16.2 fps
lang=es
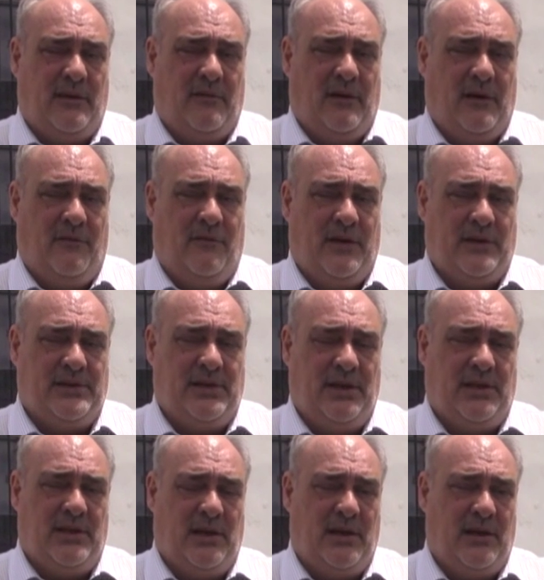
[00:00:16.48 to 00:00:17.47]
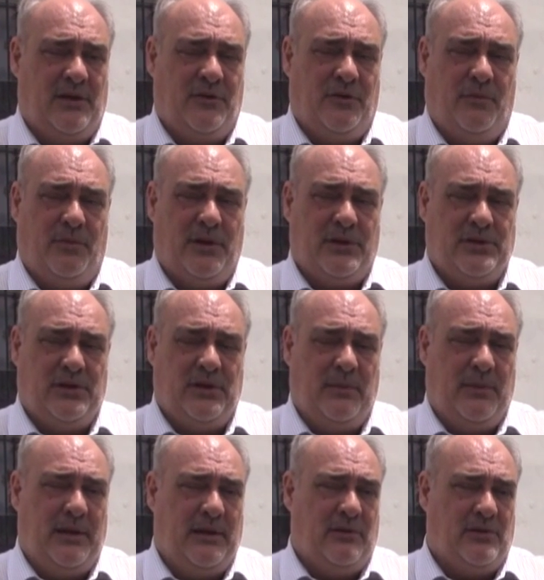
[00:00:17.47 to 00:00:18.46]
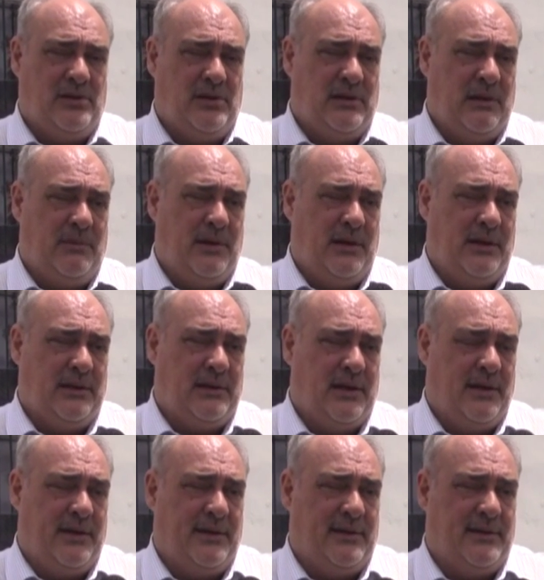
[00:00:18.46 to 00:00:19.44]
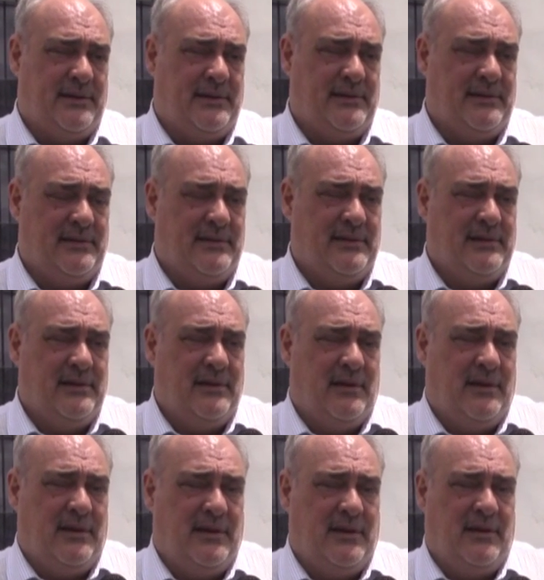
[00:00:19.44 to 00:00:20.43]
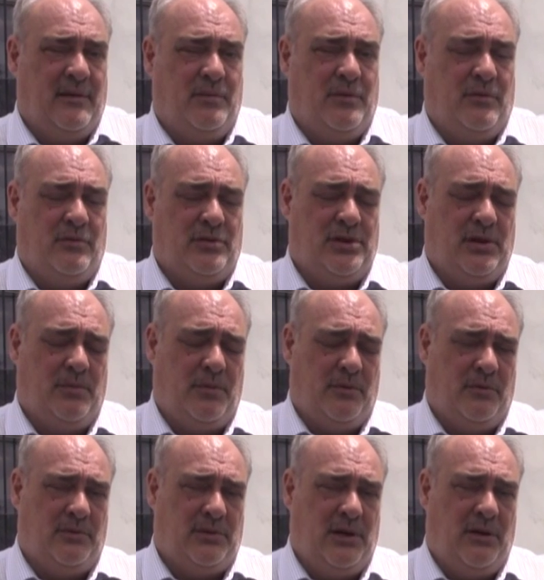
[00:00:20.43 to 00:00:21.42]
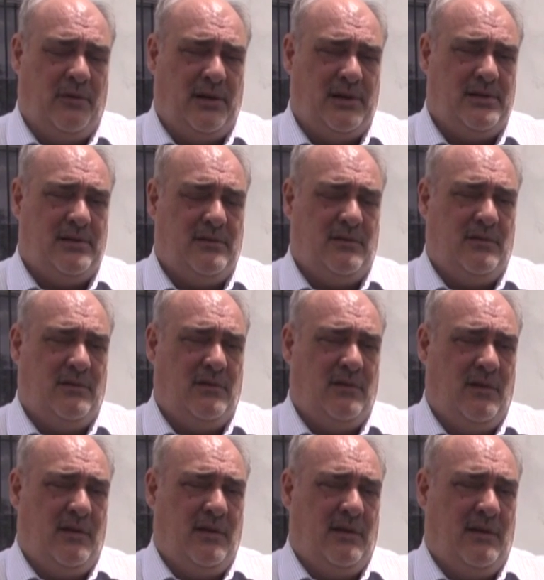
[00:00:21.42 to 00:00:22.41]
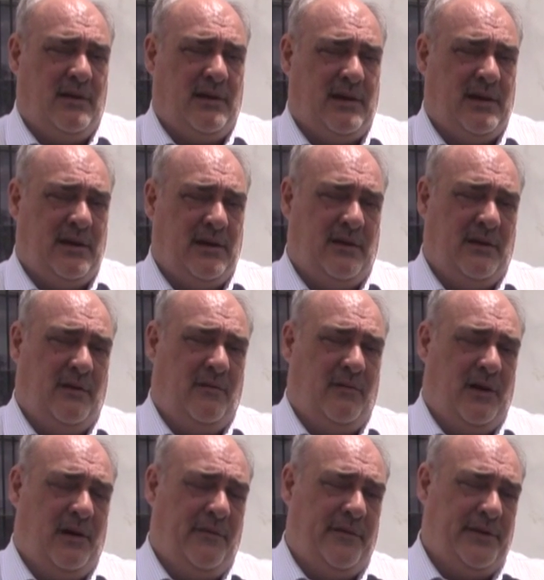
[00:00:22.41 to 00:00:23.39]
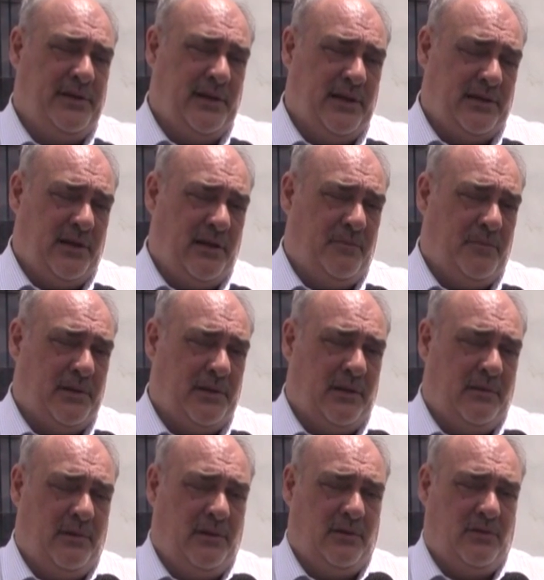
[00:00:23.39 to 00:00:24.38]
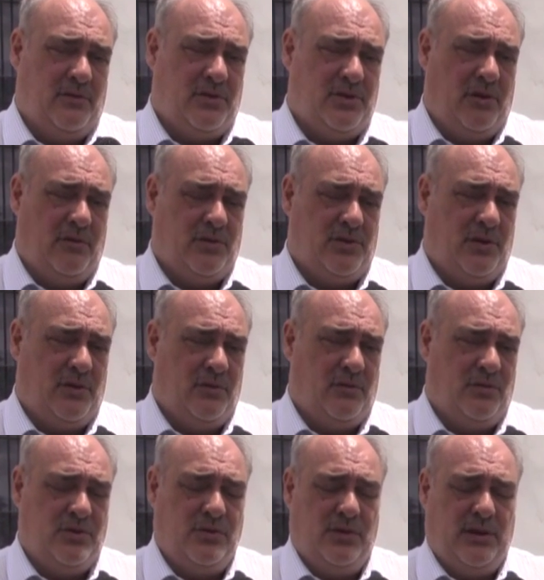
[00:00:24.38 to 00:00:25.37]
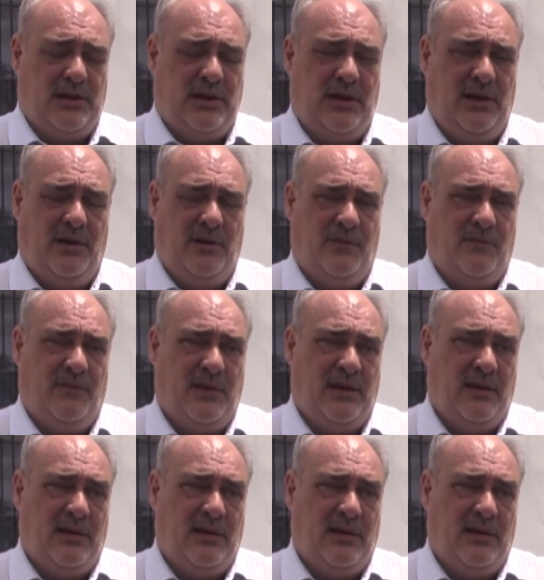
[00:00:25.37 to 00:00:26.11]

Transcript: que va a facilitar la recuperación de más de 200.000 hectáreas eh, productivas, que va a beneficiar a tres departamentos, Sauce, Curuzú, Esquina.